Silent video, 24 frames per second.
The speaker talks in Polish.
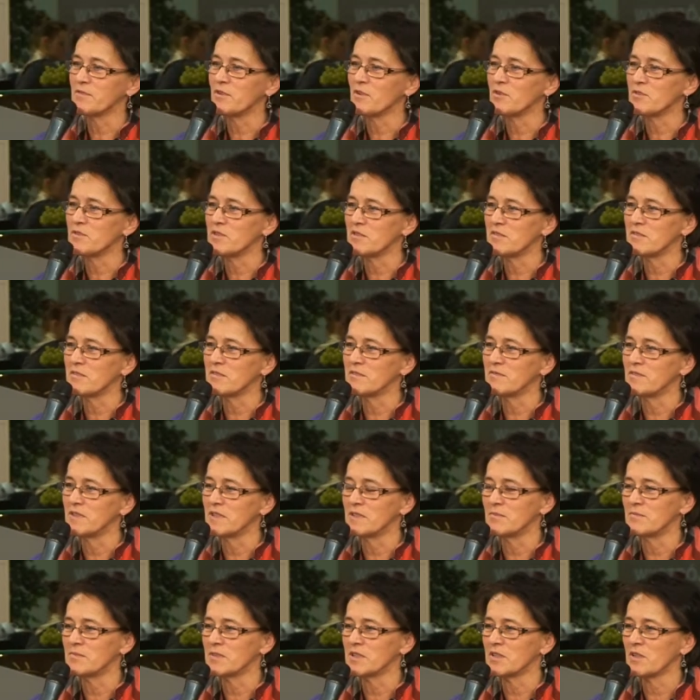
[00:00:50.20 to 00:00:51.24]
wchodzi
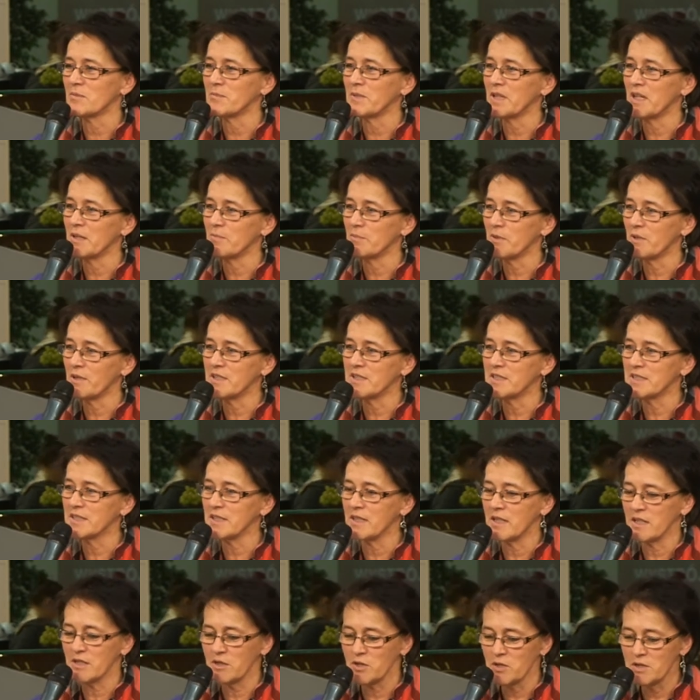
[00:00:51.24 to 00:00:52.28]
film Romana
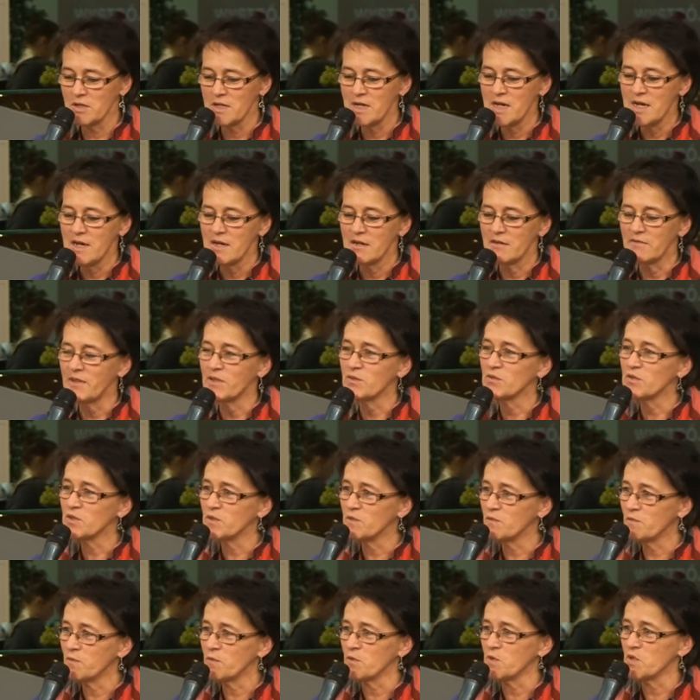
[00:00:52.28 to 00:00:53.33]
Polańskiego
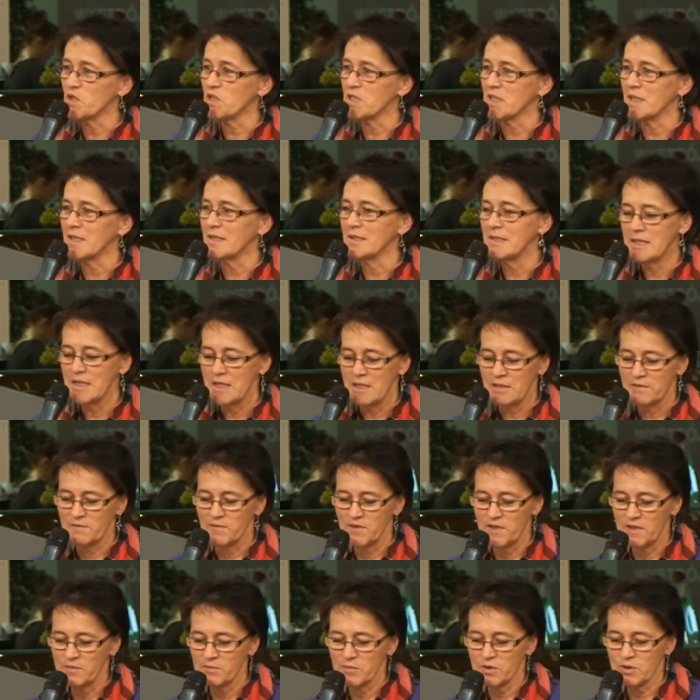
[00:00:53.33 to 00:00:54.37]
Wenus w futrze.
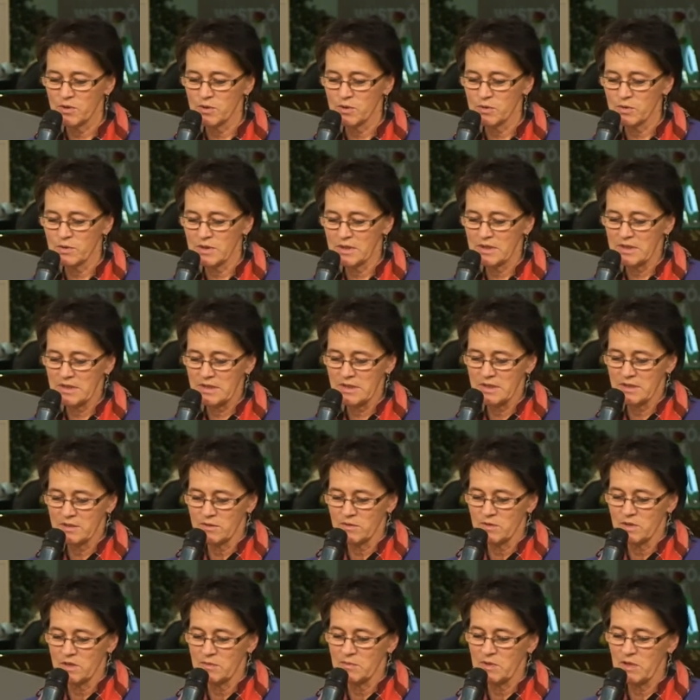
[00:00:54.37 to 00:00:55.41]
Film, który, y,
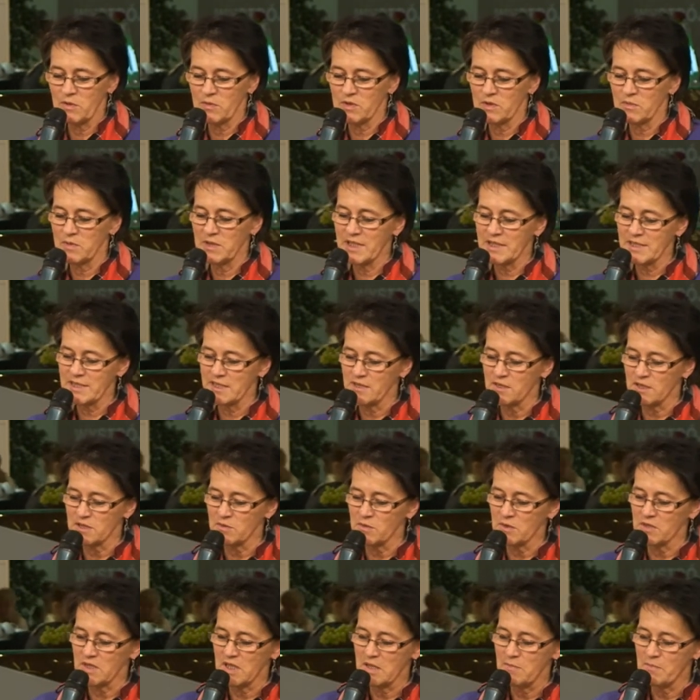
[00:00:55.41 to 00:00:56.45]
który miał nominację do
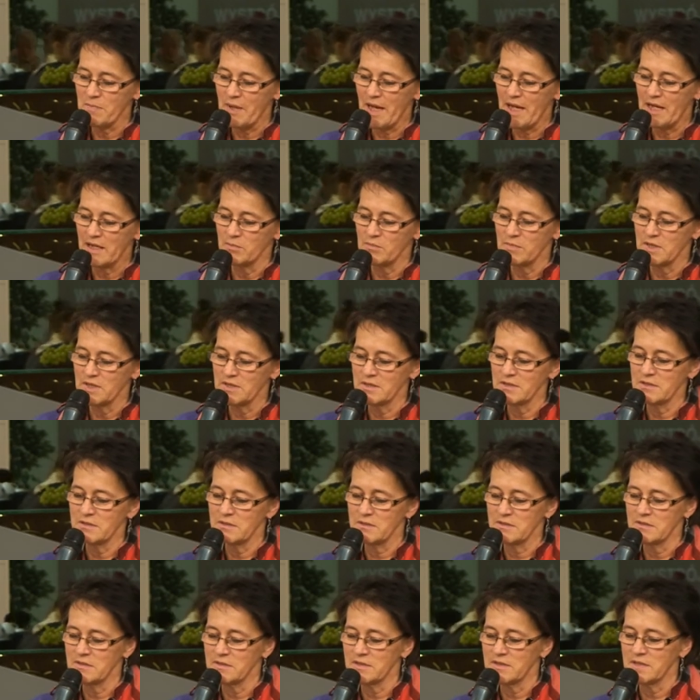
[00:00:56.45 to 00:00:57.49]
Złotej Palmy
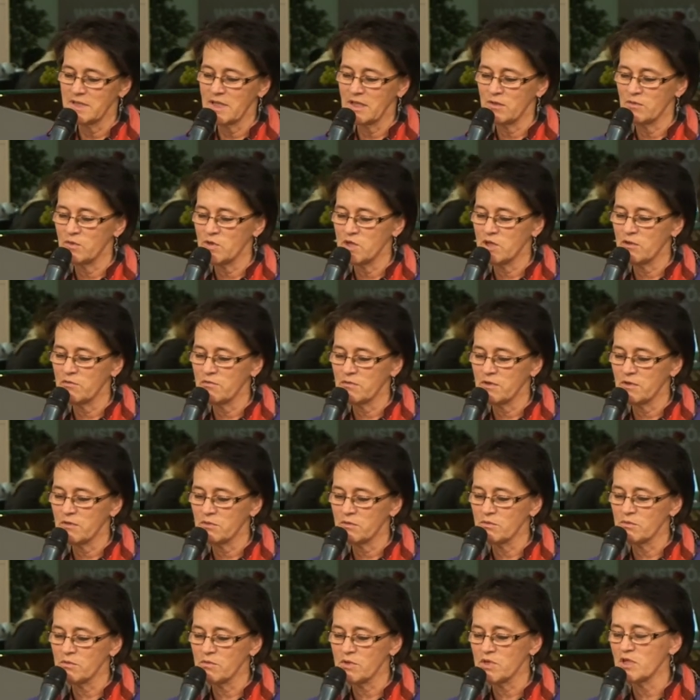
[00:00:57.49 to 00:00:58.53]
y, za udział w
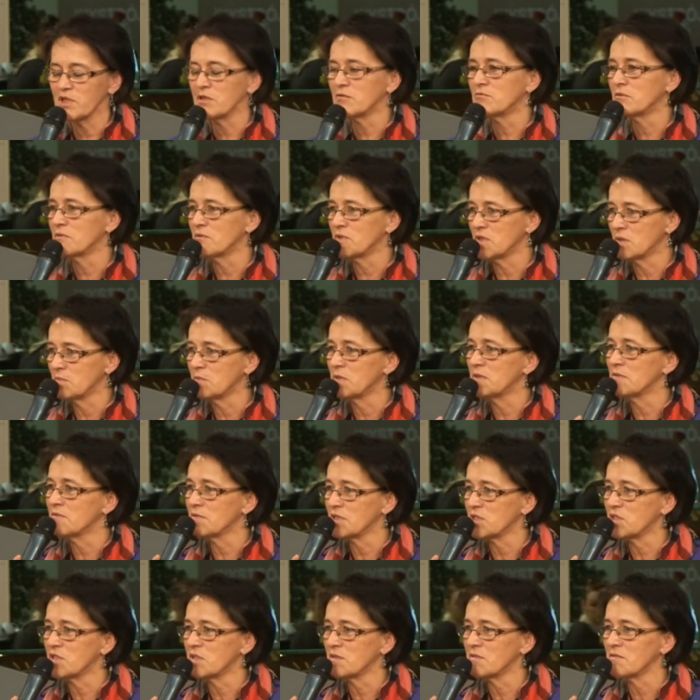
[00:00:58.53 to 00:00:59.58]
konkursie głównym
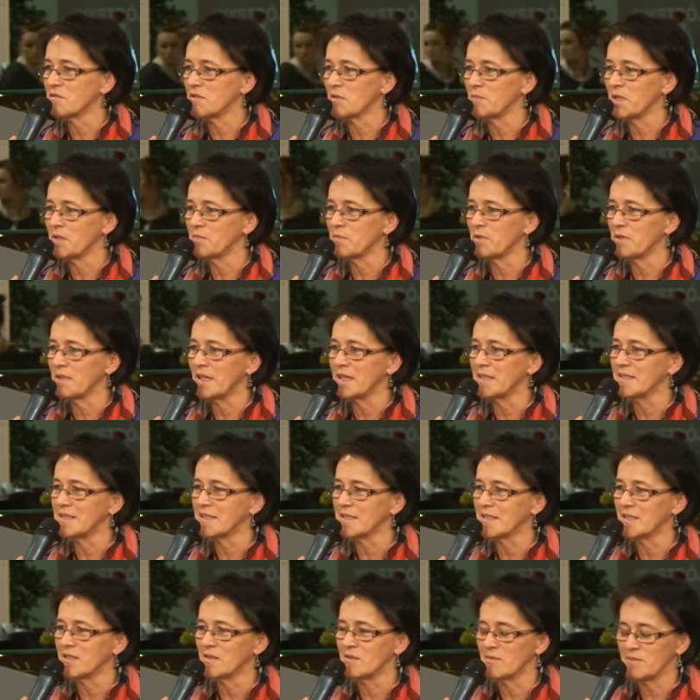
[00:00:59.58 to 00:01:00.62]
właśnie Roman
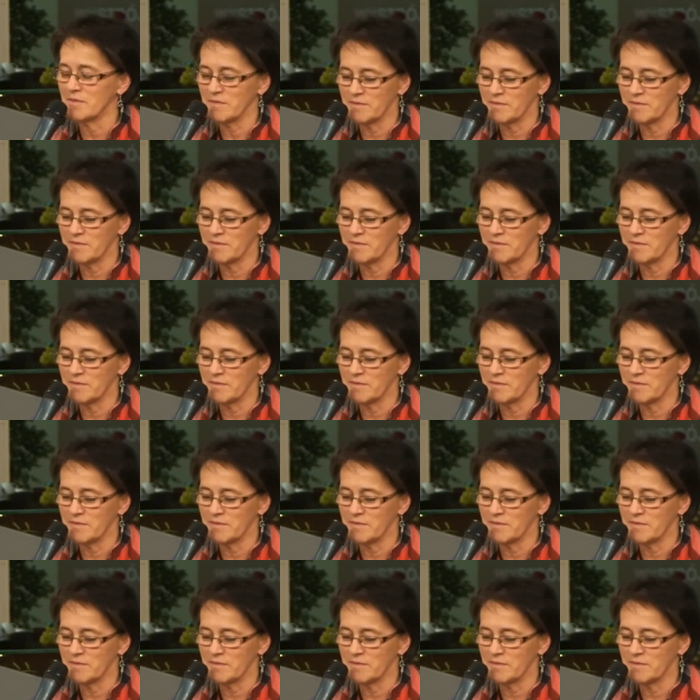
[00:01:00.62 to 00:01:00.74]
Polański